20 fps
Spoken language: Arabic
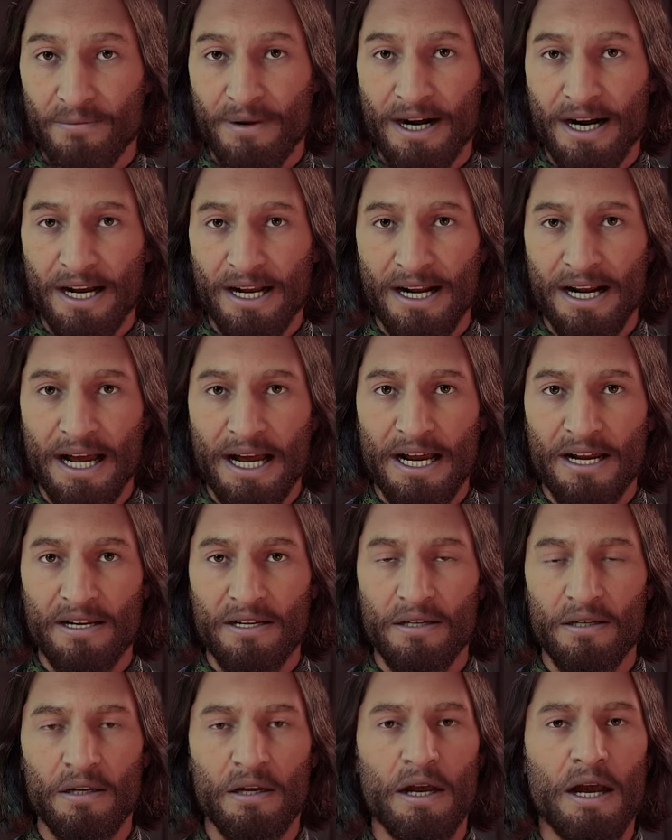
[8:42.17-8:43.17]
لما يرجع
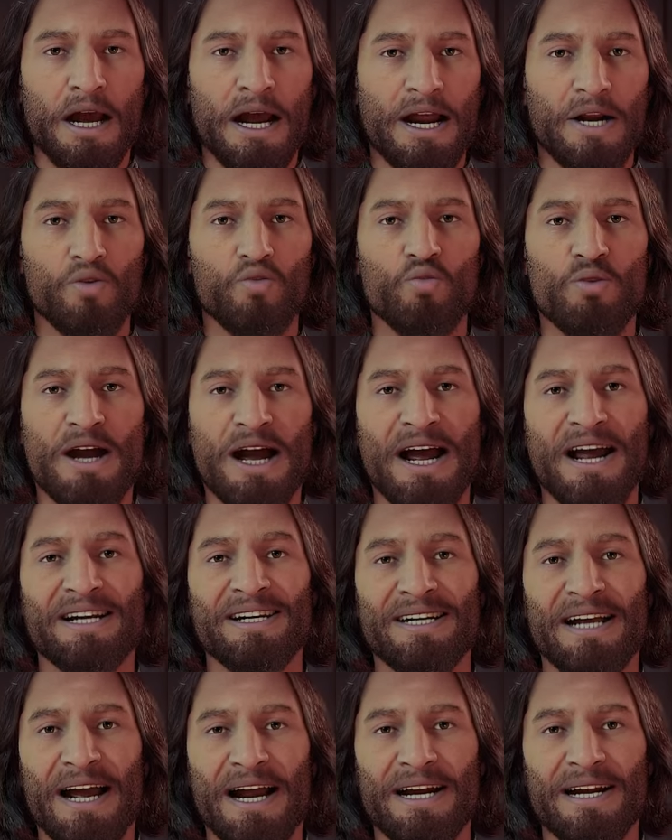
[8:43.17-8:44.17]
هيكون
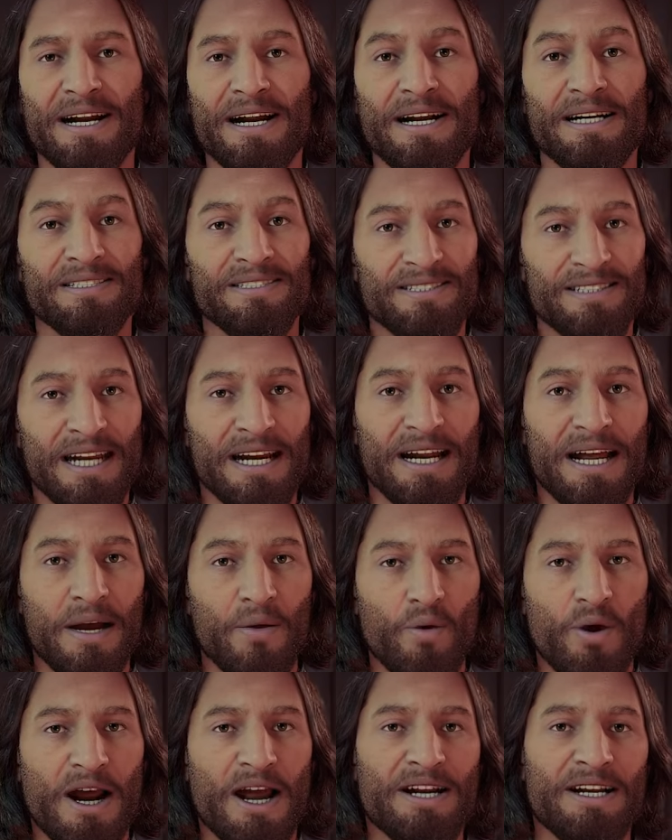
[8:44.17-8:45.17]
عدى عليه
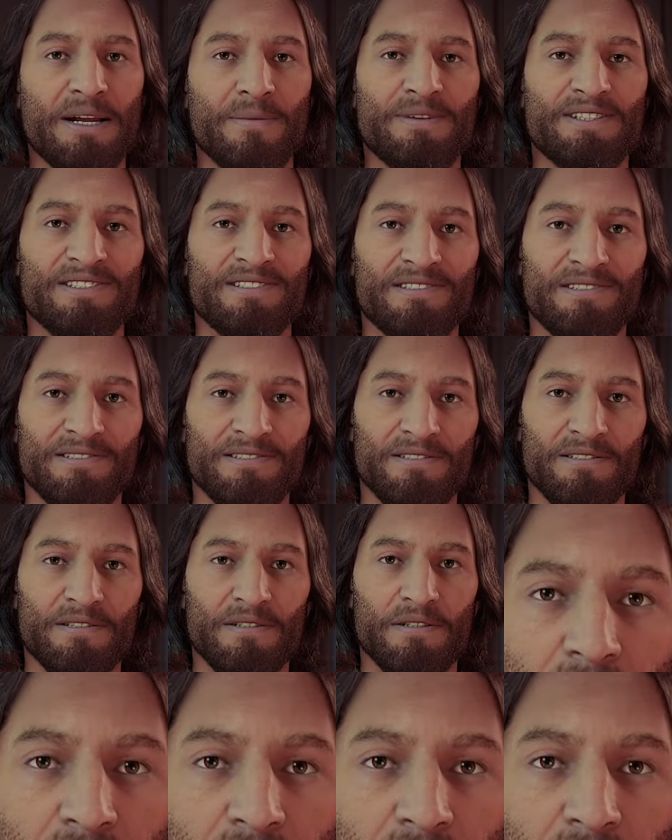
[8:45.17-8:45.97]
سنة واحدة بس